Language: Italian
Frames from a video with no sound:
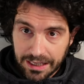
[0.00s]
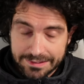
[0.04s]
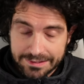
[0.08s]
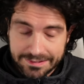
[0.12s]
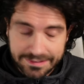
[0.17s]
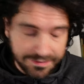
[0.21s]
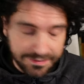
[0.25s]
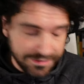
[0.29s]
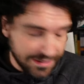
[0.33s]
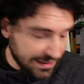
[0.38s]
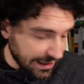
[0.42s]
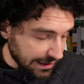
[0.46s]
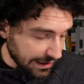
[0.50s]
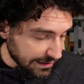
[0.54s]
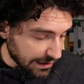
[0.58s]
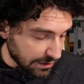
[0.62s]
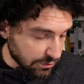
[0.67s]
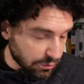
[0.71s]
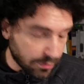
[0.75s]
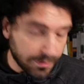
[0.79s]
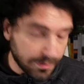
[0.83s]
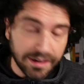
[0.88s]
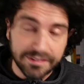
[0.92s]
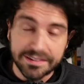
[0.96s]
attività
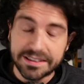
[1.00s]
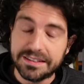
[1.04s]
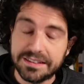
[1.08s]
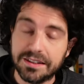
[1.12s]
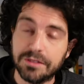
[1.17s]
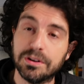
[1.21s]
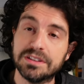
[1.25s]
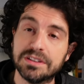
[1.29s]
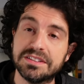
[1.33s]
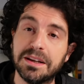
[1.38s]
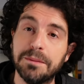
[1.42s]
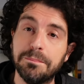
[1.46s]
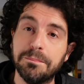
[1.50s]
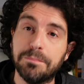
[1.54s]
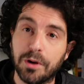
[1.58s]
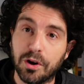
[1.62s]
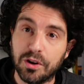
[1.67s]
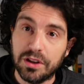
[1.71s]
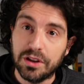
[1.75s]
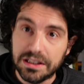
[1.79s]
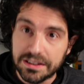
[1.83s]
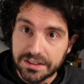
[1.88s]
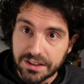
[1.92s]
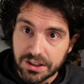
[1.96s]
dal 2024 in
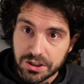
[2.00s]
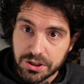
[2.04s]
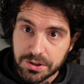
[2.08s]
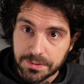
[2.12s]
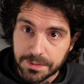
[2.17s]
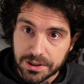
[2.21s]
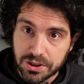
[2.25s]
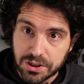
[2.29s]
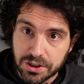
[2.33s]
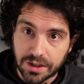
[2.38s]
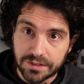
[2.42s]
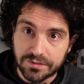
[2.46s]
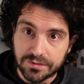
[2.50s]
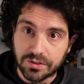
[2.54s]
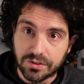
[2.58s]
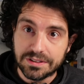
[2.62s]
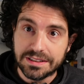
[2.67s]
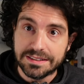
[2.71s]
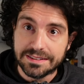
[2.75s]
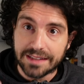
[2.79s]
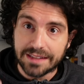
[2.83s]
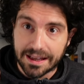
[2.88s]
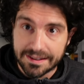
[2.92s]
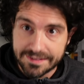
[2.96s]
poi il 10%
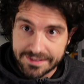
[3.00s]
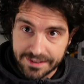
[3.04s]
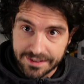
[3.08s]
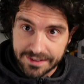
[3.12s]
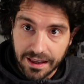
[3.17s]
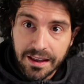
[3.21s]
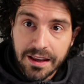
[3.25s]
di tasse